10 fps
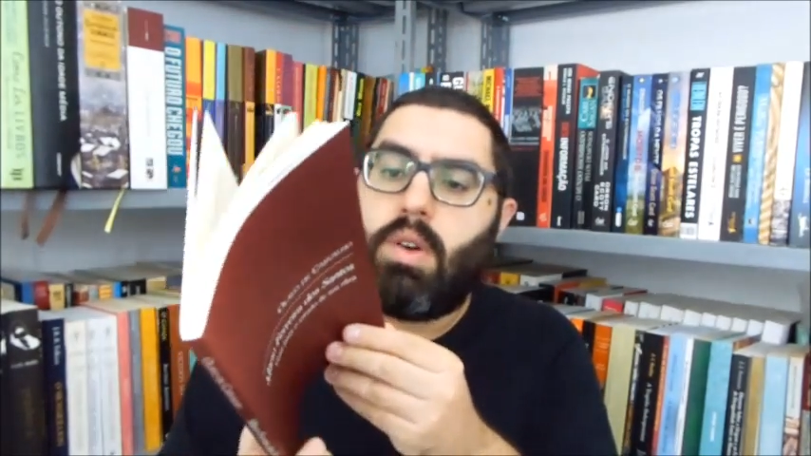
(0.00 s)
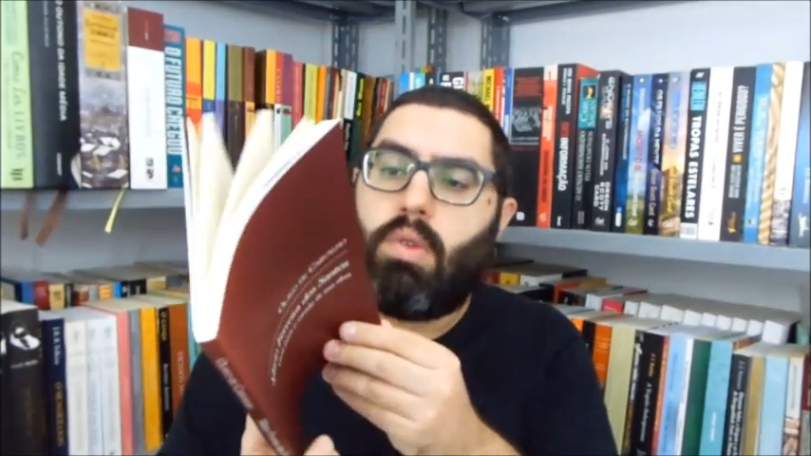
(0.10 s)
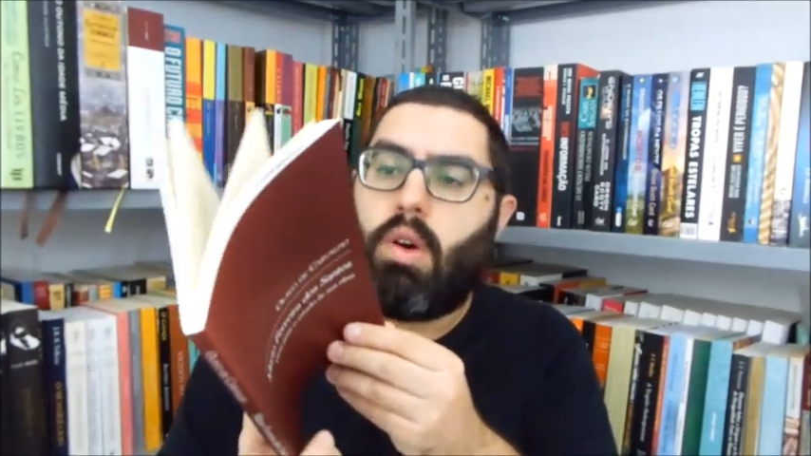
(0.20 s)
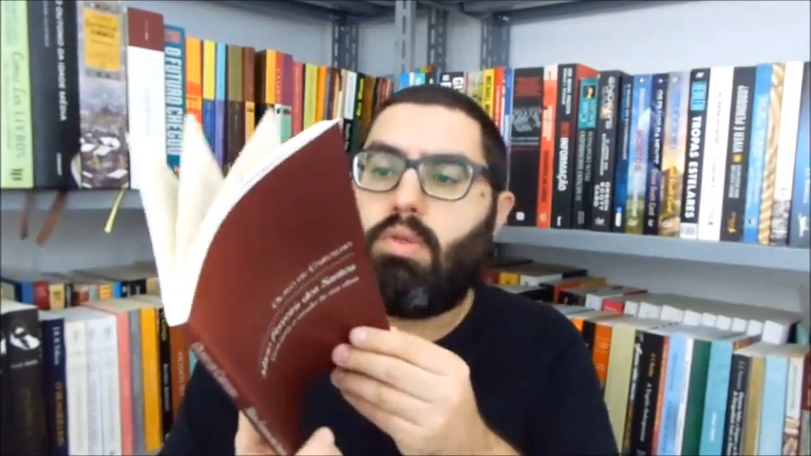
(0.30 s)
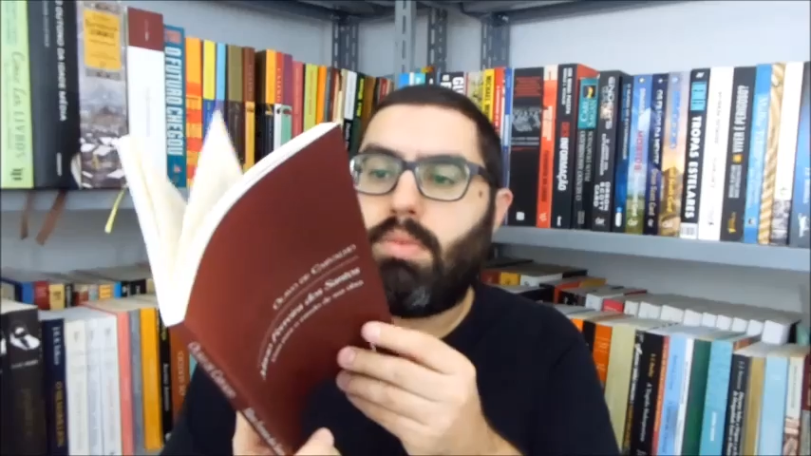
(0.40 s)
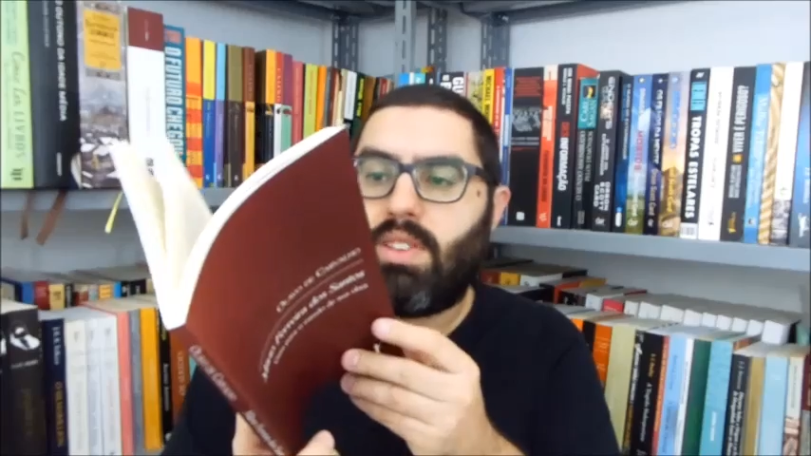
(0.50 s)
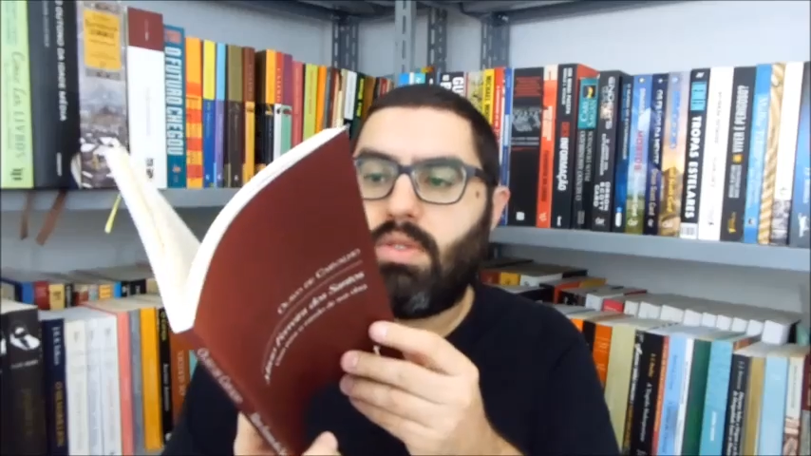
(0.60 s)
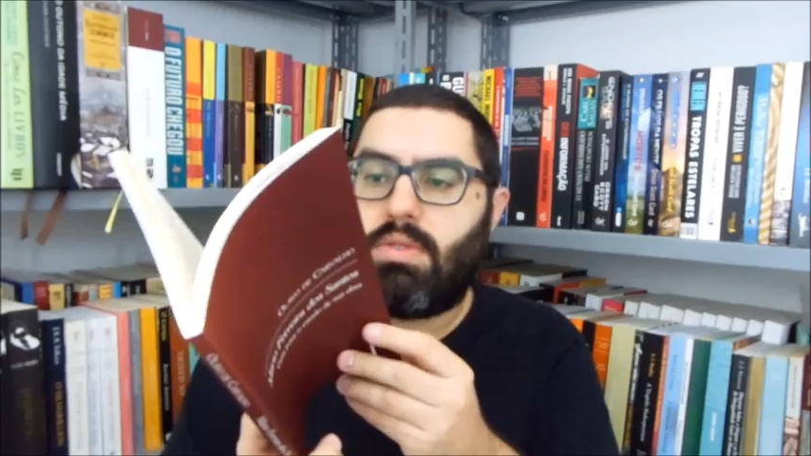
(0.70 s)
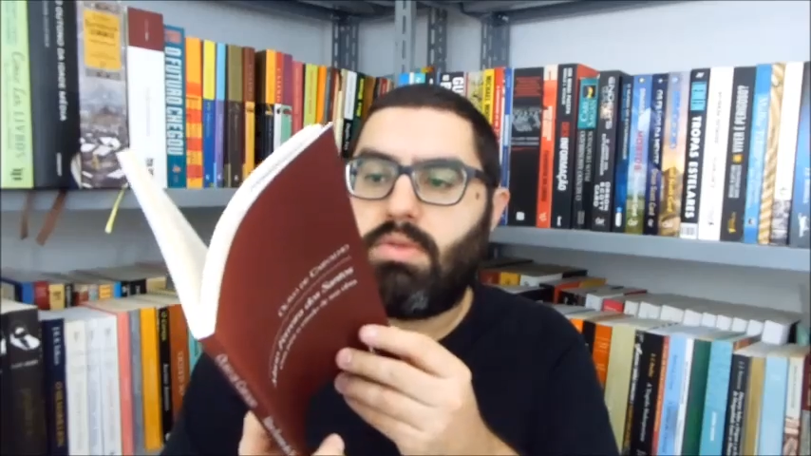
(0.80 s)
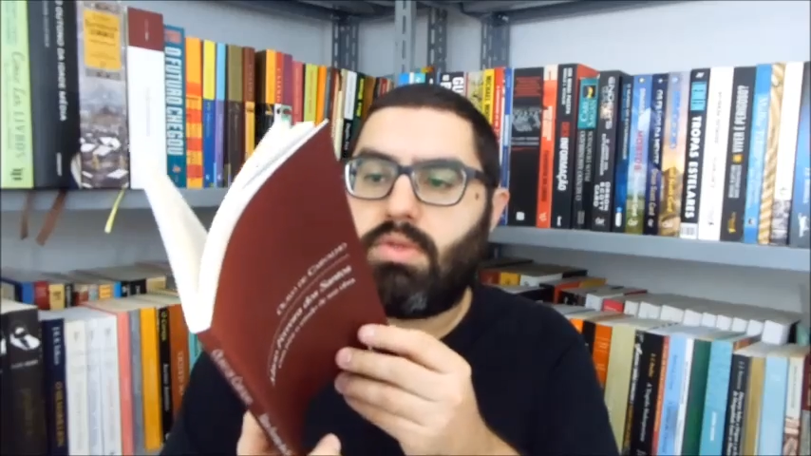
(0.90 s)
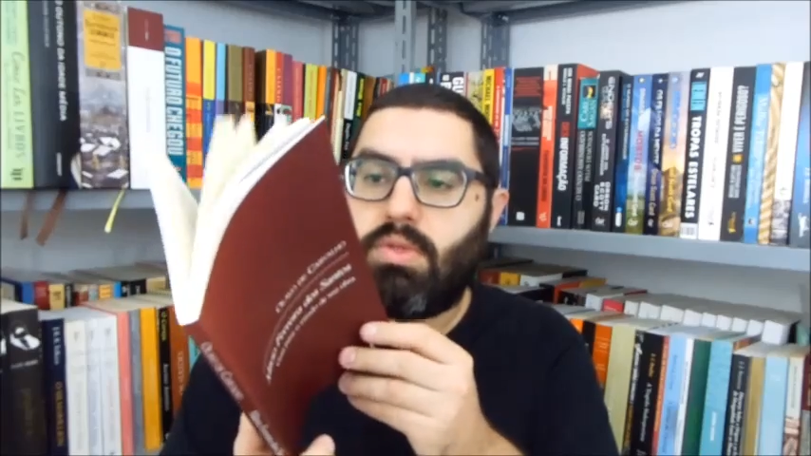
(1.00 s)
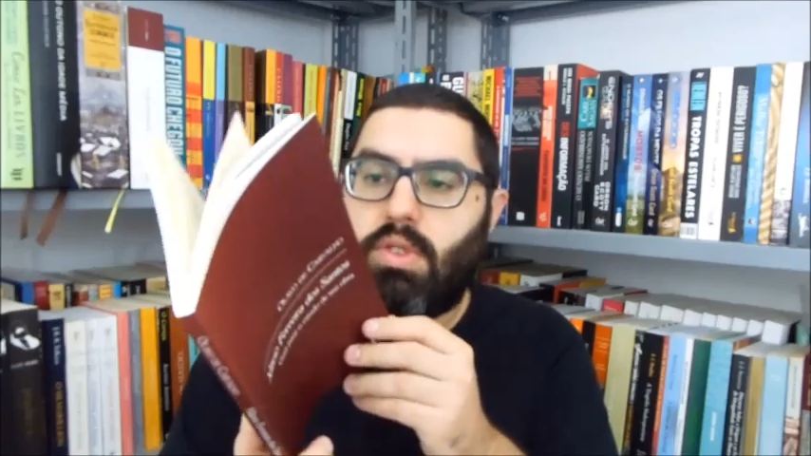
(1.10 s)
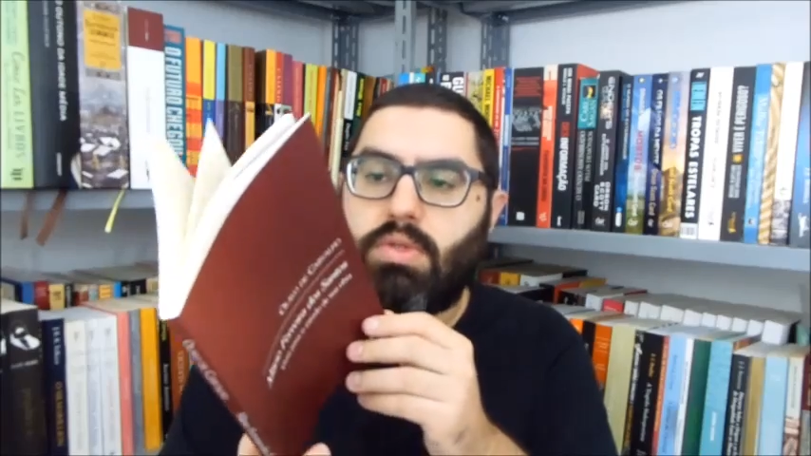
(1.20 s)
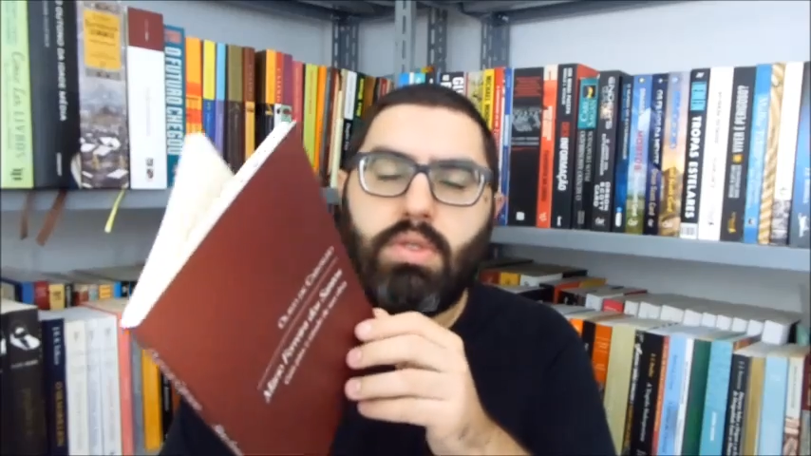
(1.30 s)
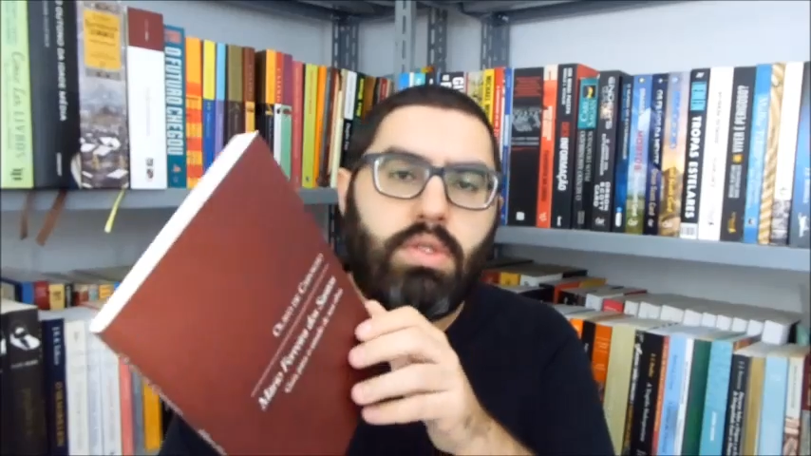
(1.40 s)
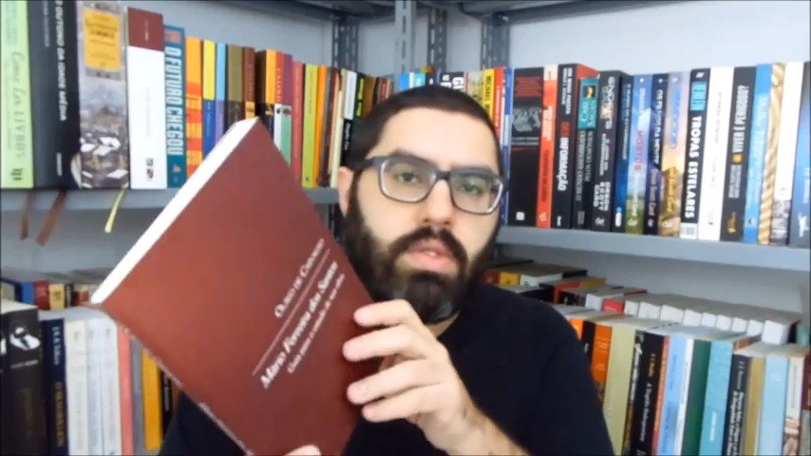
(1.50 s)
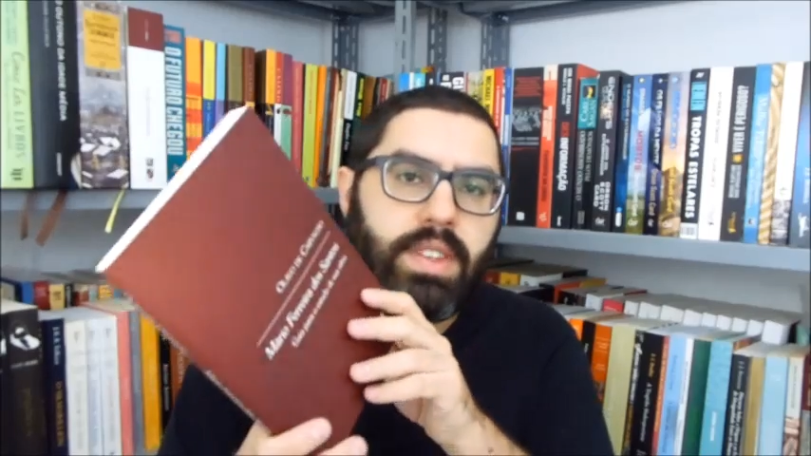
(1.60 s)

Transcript: com alguns outros conteúdos,